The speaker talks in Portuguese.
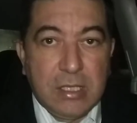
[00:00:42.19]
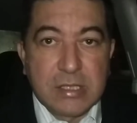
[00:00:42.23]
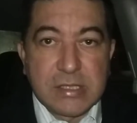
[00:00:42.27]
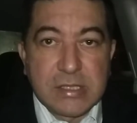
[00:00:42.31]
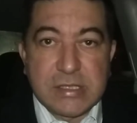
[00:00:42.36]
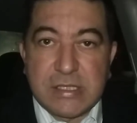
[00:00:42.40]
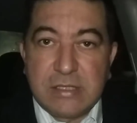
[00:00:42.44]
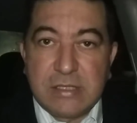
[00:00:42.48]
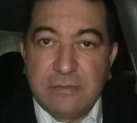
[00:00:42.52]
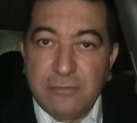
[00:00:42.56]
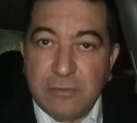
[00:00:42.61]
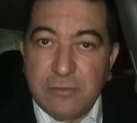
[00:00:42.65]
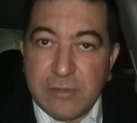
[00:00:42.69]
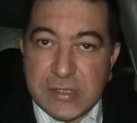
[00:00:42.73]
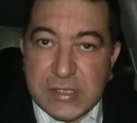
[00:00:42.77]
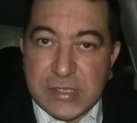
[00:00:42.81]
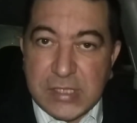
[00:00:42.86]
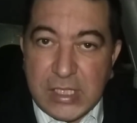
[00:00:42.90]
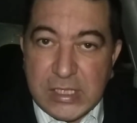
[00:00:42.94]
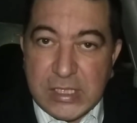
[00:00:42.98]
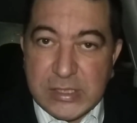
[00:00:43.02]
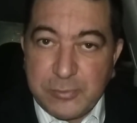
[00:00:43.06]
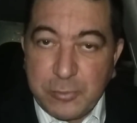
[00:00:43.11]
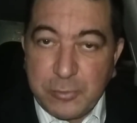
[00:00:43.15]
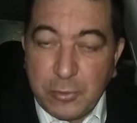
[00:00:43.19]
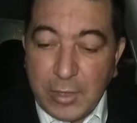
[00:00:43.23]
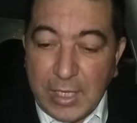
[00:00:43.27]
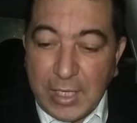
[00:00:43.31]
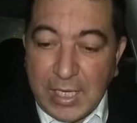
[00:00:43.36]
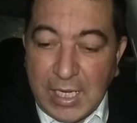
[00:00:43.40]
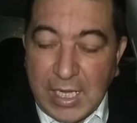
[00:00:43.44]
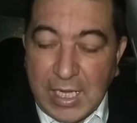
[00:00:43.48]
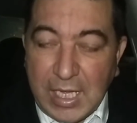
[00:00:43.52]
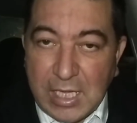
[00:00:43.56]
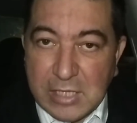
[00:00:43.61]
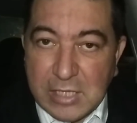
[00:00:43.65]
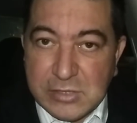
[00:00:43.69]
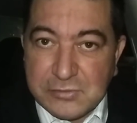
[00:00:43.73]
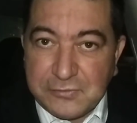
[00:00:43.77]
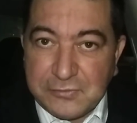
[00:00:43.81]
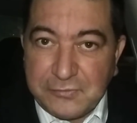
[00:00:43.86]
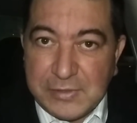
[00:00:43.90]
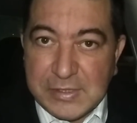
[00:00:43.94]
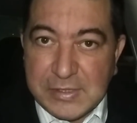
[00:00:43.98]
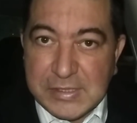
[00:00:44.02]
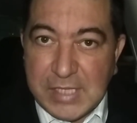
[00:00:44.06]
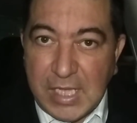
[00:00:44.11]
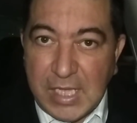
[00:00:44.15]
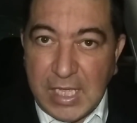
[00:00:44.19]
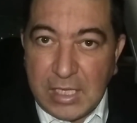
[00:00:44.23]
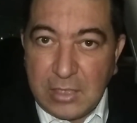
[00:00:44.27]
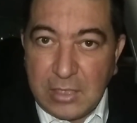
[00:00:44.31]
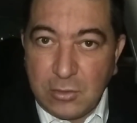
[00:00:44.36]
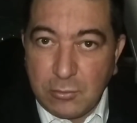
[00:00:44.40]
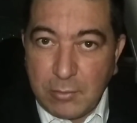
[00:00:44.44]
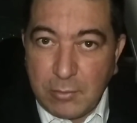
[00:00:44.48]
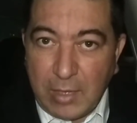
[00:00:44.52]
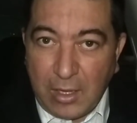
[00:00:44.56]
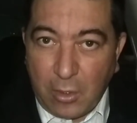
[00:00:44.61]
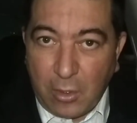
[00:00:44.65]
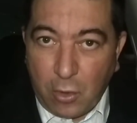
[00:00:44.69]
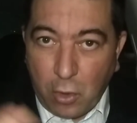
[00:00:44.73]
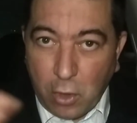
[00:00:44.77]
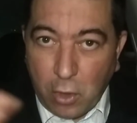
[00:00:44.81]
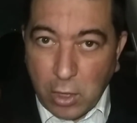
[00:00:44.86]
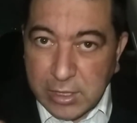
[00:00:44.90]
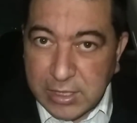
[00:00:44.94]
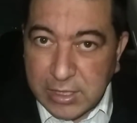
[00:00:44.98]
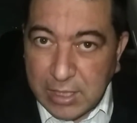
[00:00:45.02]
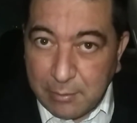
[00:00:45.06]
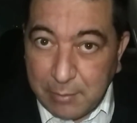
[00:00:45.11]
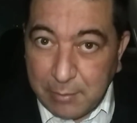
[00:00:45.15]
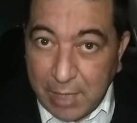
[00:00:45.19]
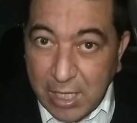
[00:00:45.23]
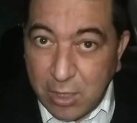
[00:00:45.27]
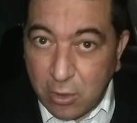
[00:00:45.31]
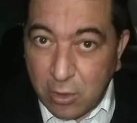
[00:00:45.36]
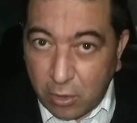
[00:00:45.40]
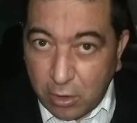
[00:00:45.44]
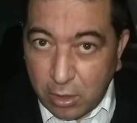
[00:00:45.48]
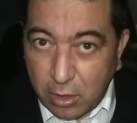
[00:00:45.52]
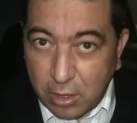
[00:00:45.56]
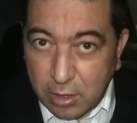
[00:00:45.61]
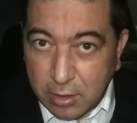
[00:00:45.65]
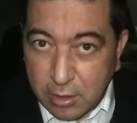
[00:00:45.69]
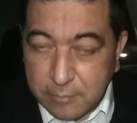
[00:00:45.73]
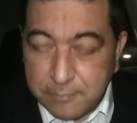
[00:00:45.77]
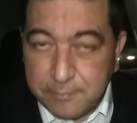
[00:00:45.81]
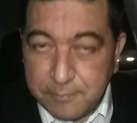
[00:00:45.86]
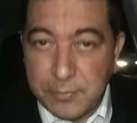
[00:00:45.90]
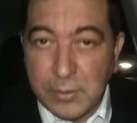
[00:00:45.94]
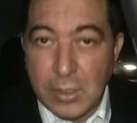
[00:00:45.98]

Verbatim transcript: Se vocês por acaso fizerem uma rota maior,